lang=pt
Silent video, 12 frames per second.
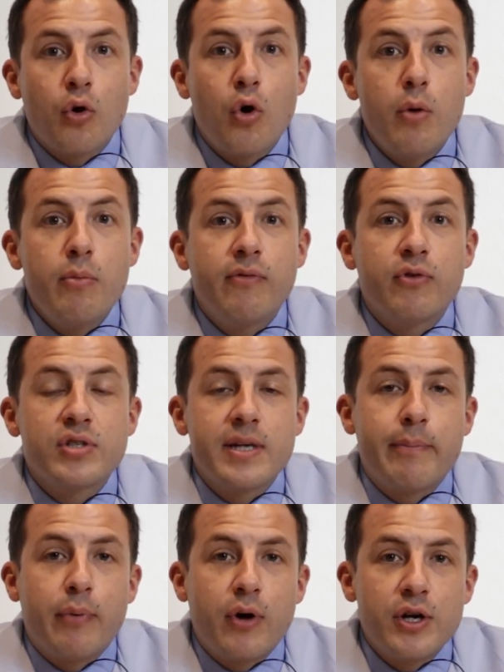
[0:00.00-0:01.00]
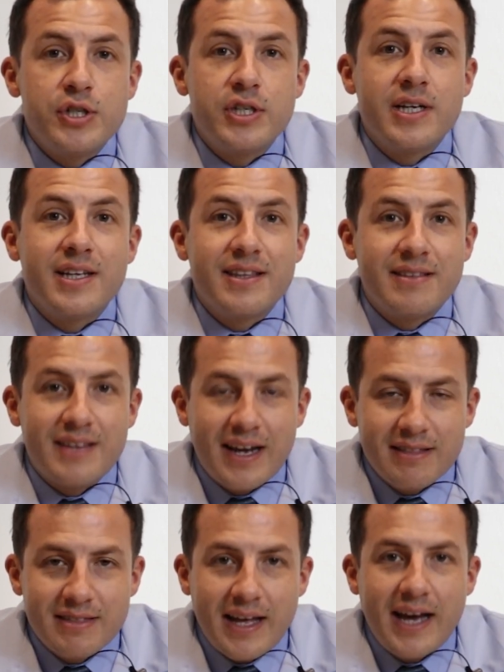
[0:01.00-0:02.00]
Como você pode
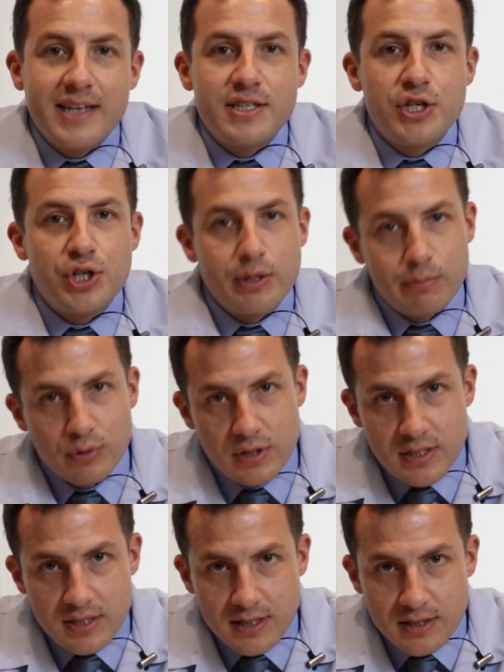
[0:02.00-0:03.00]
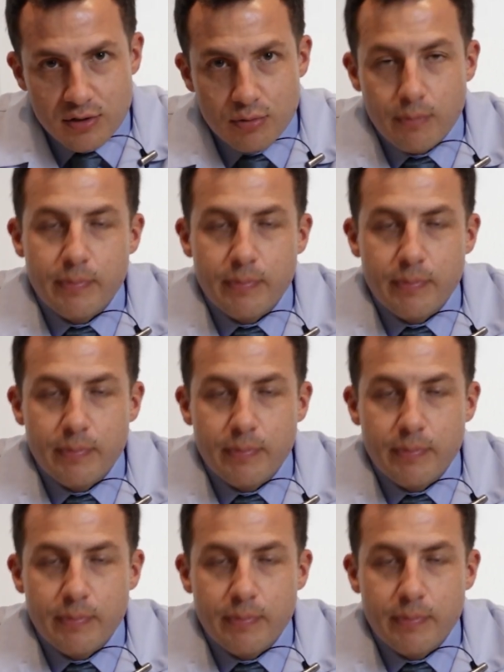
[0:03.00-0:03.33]
tratar esse tipo de cisto?